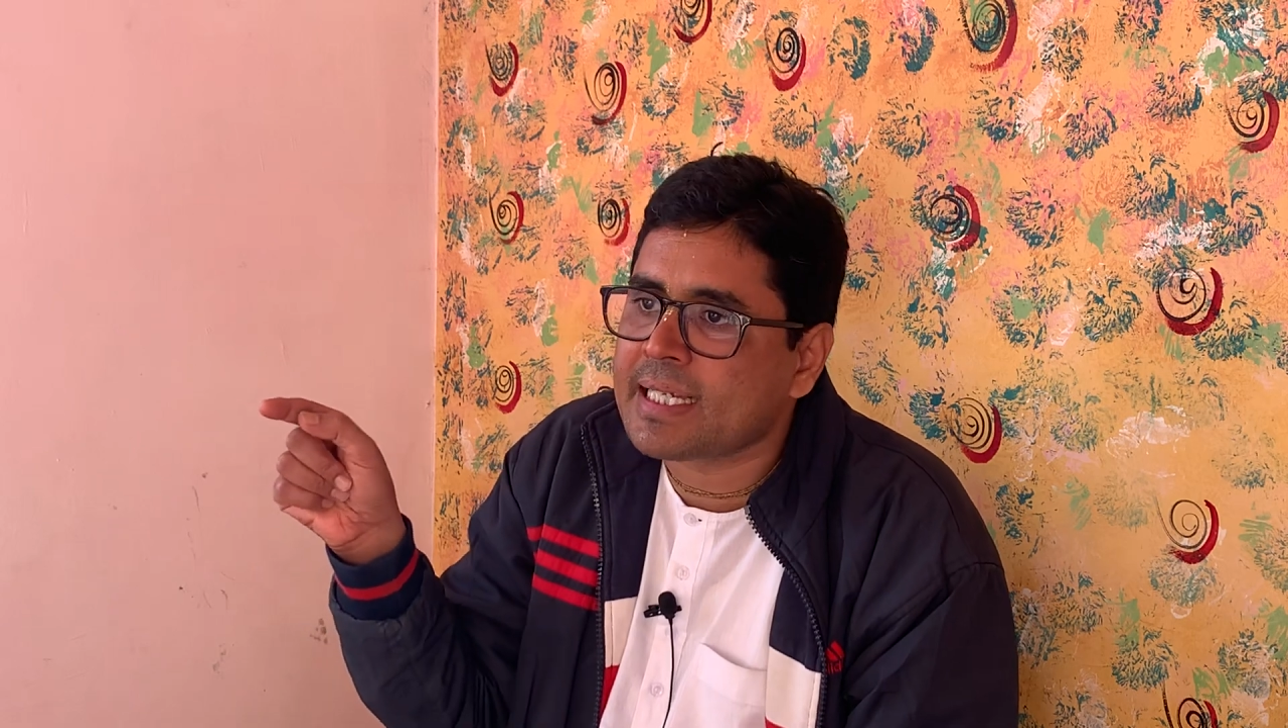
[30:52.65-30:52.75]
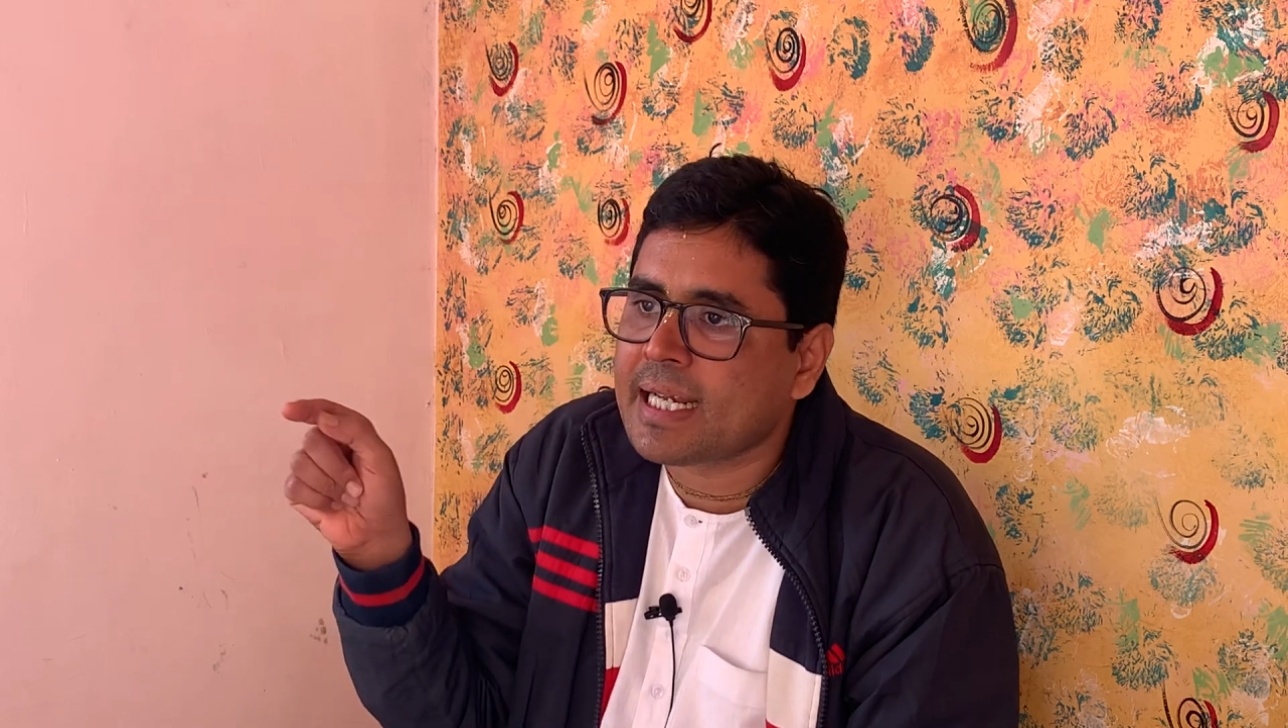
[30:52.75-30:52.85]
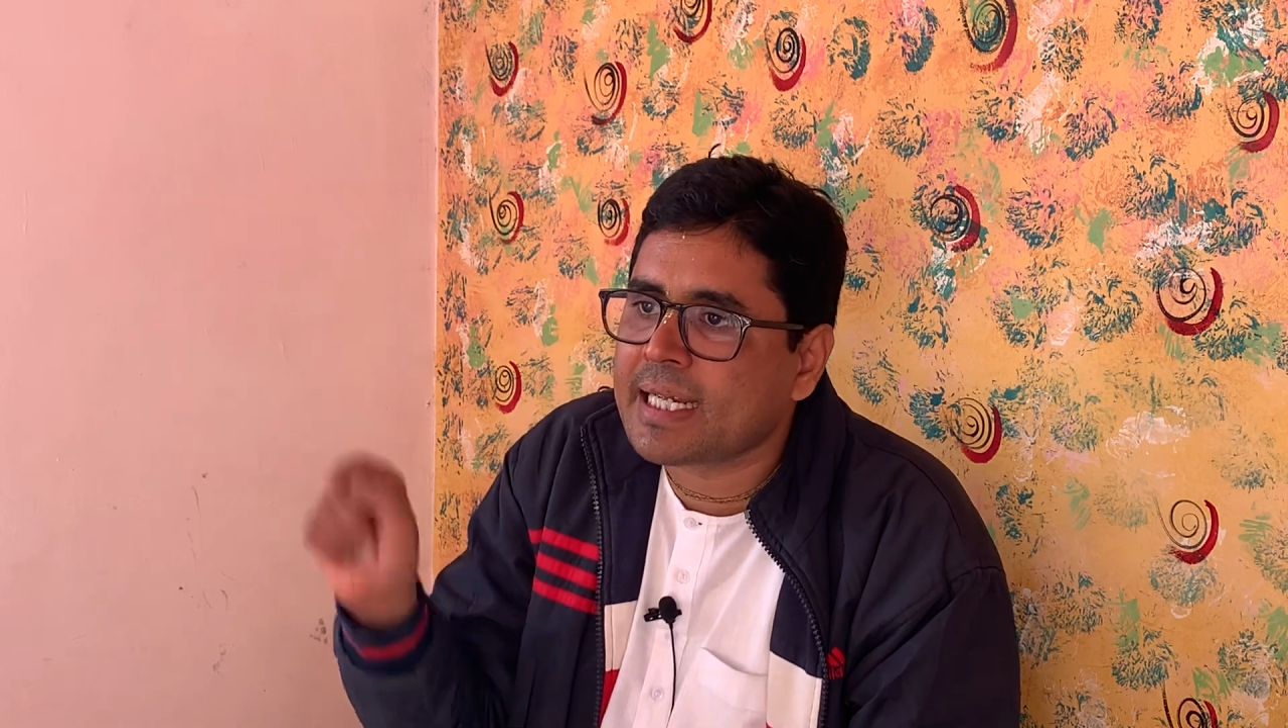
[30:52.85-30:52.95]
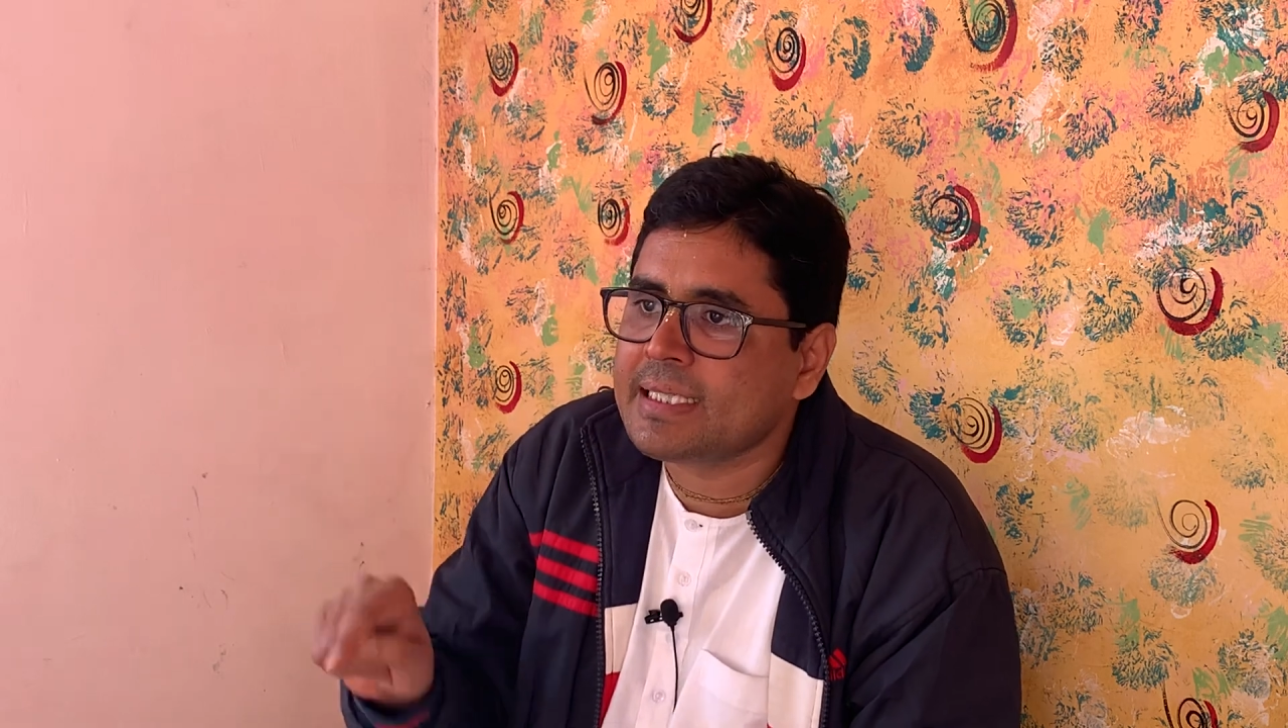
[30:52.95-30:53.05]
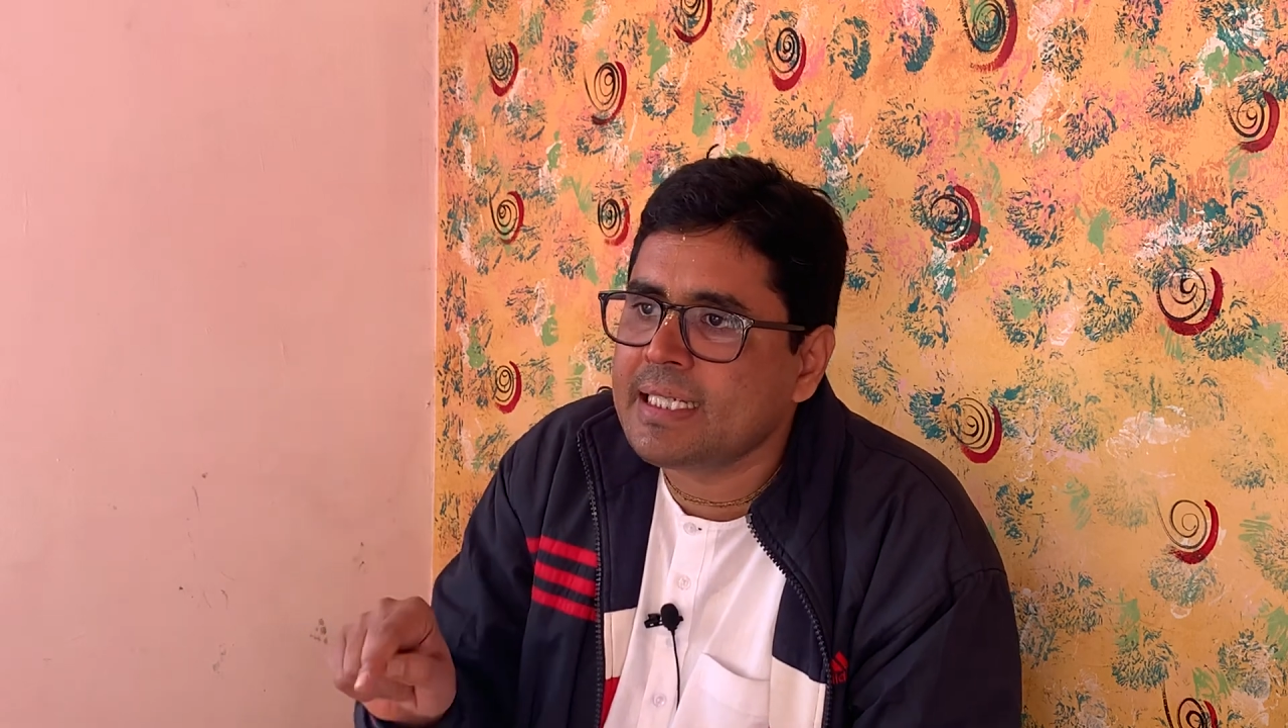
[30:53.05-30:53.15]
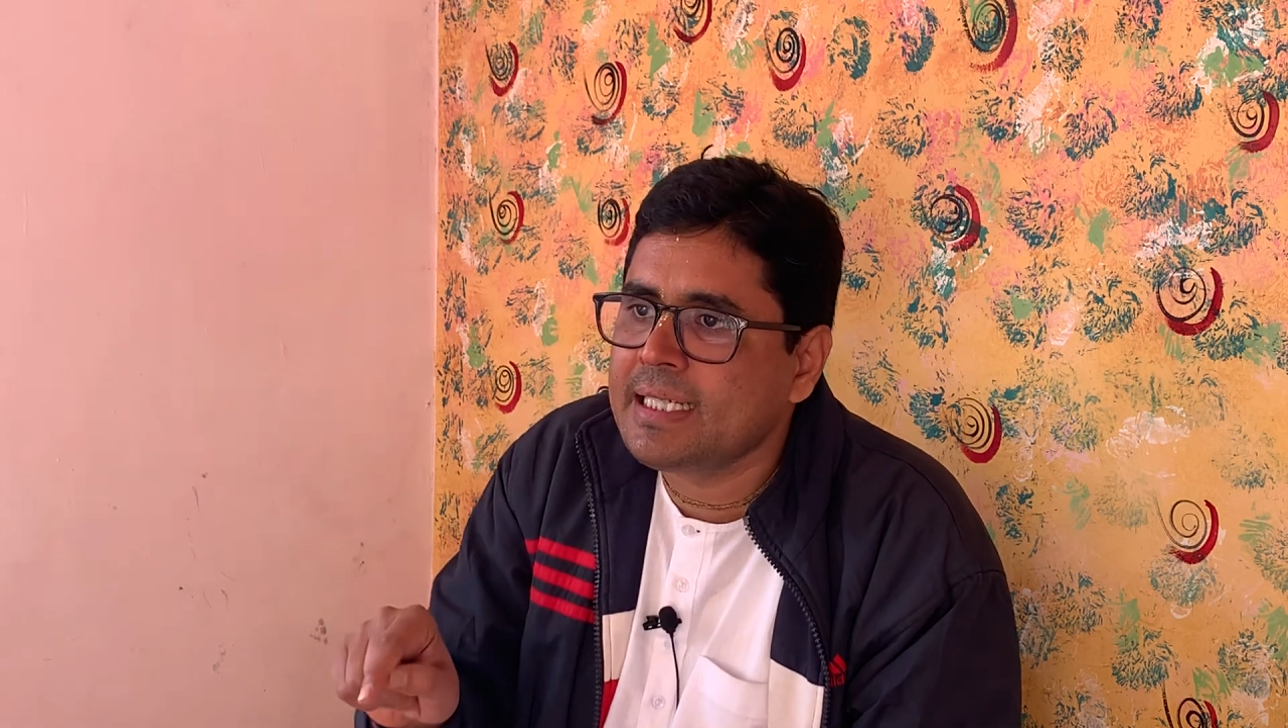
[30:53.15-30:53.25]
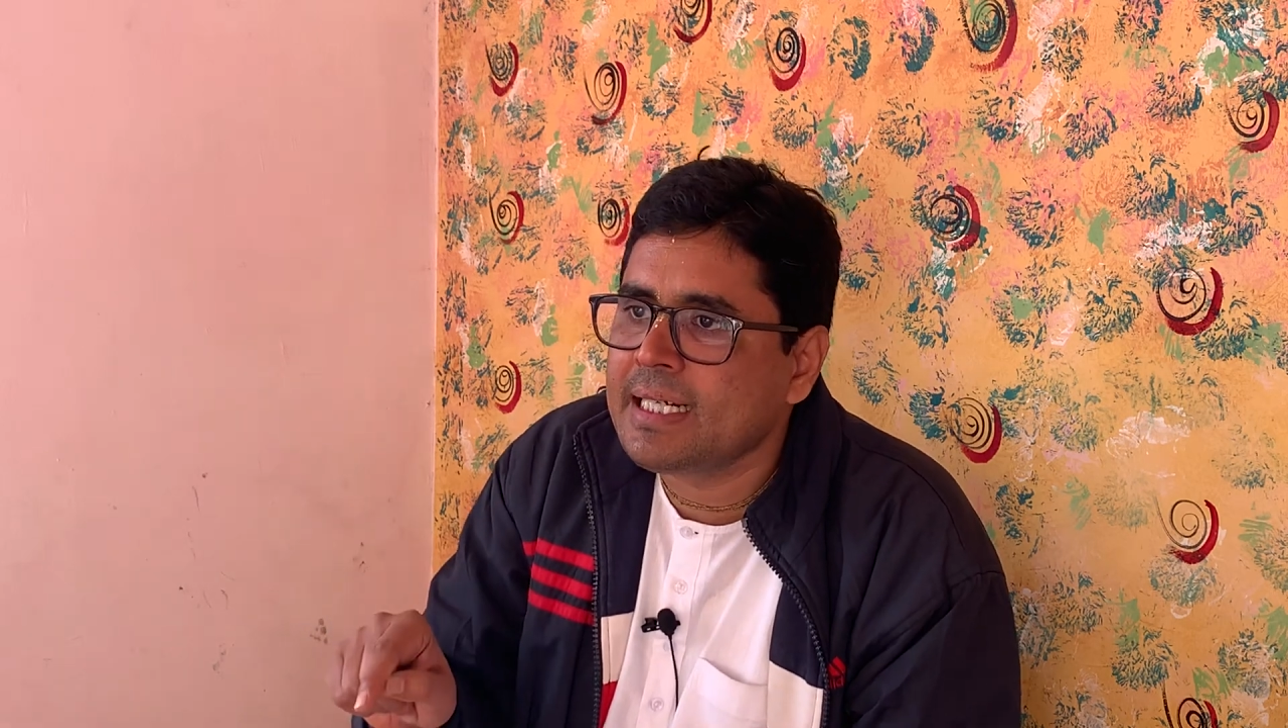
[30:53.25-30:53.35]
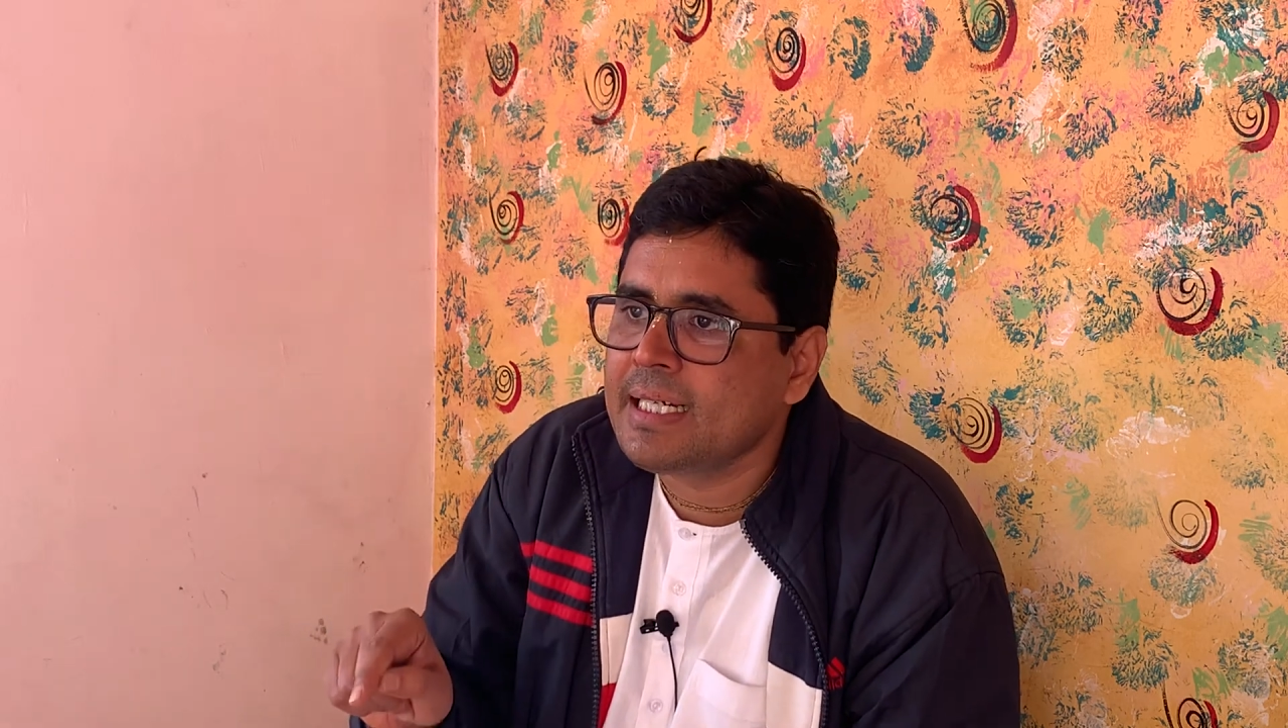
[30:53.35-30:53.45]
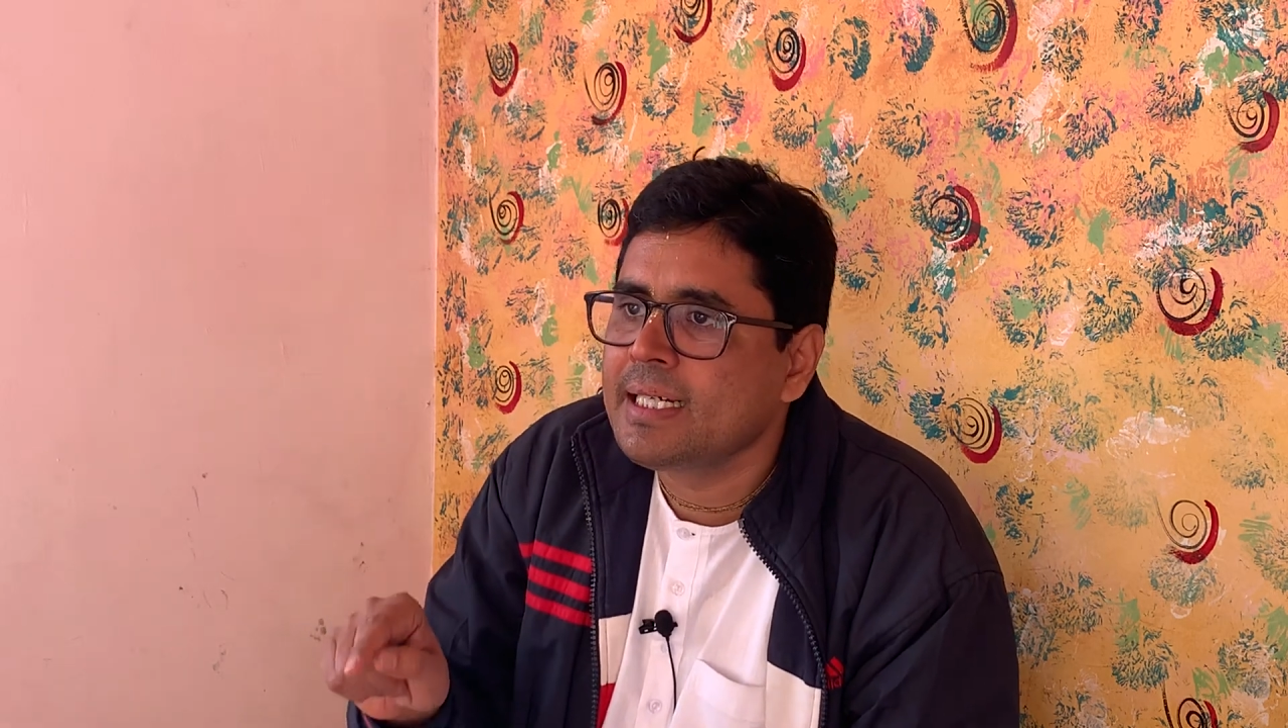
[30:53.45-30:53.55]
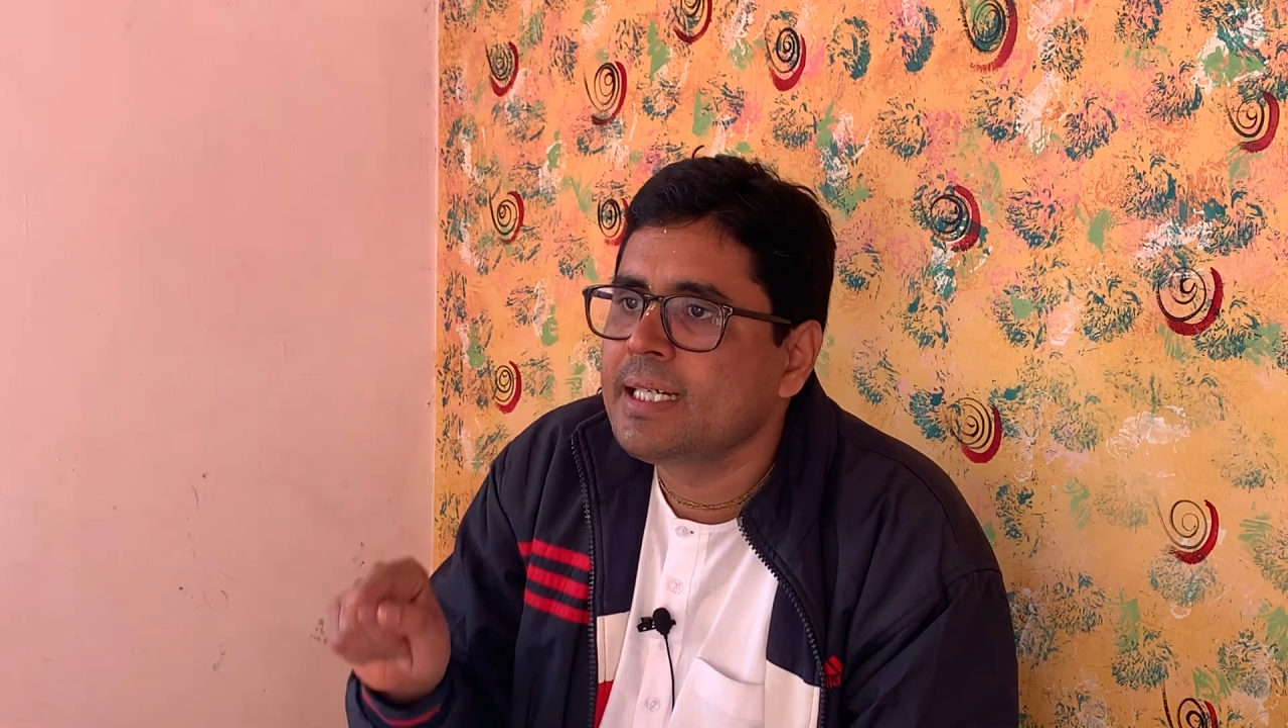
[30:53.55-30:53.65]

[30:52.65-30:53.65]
शरणागति लिया है